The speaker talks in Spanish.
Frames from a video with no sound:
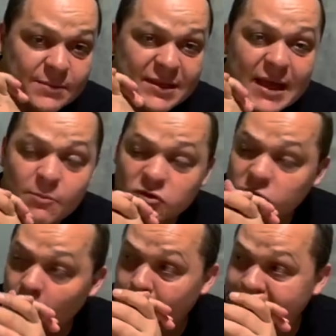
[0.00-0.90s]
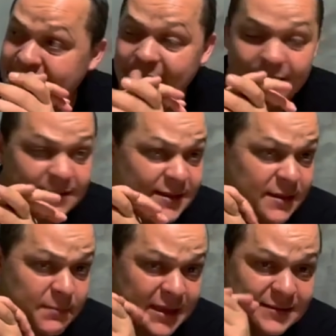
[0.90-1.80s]
Eliminamos todo el
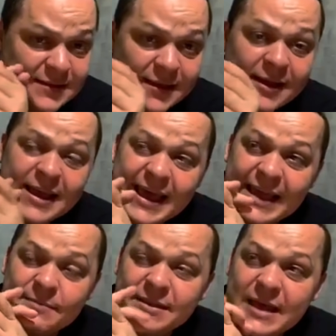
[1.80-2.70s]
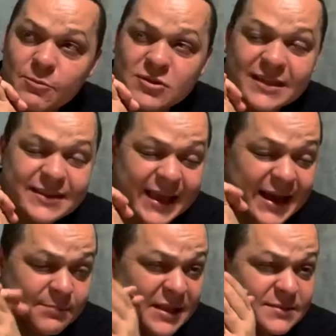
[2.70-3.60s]
excedente de mente, eliminamos que
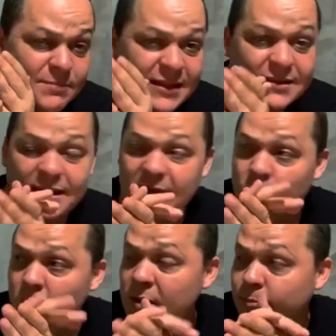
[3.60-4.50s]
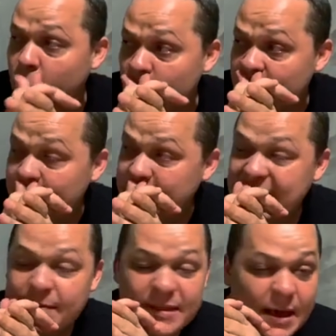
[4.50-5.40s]
tenga más mente que cuerpo
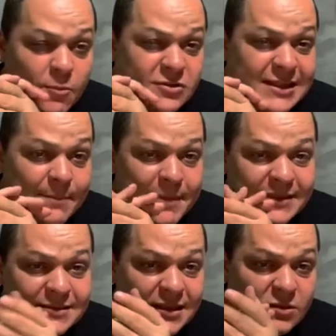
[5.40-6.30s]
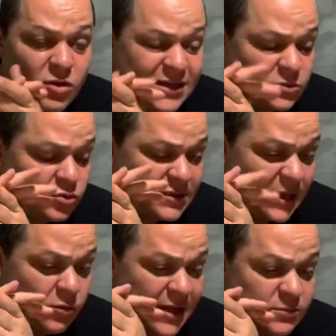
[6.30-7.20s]
y eliminamos la mente de todas tus
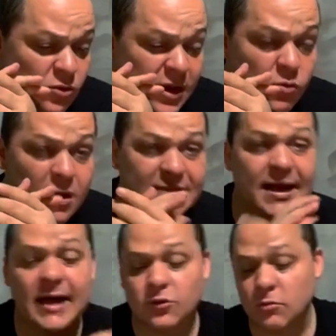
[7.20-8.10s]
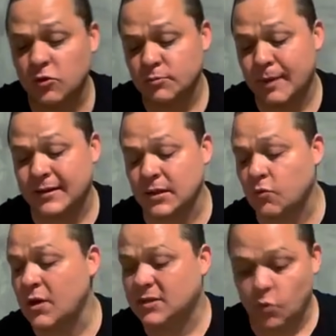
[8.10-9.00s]
células, moléculas, átomos,
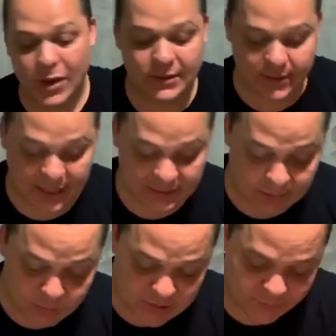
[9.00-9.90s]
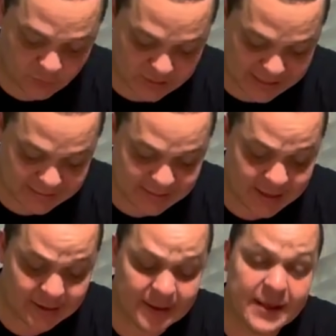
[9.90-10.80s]
partículas cuánticas. Vamos a
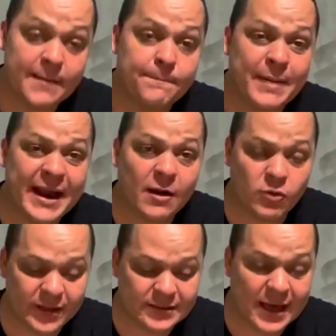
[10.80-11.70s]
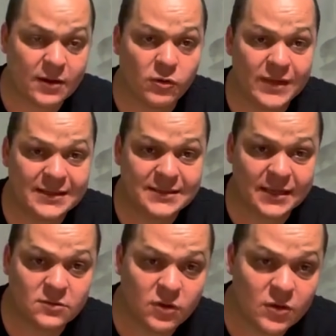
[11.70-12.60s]
fortalecer para conectar con el
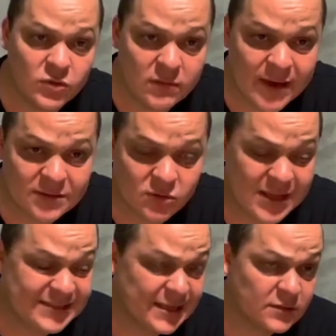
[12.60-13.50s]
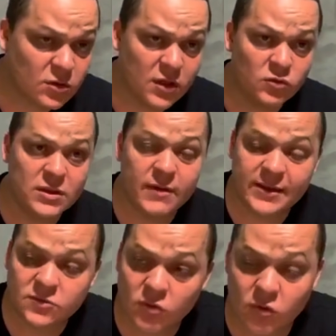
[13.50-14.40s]
centro del universo y el centro del
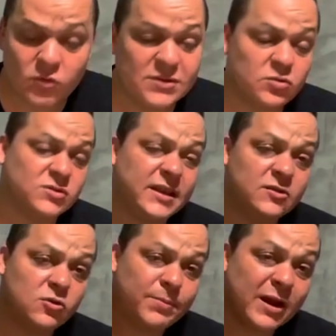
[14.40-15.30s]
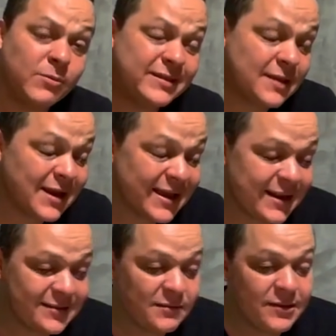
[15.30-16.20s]
universo con nuestro centro, para aumentar la
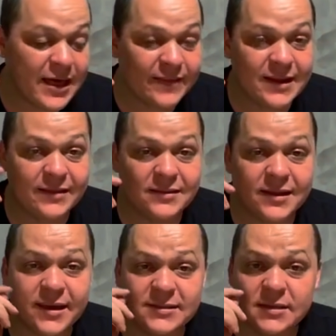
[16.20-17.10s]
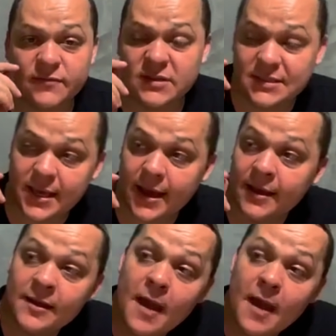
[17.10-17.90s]
creatividad y la inteligencia física.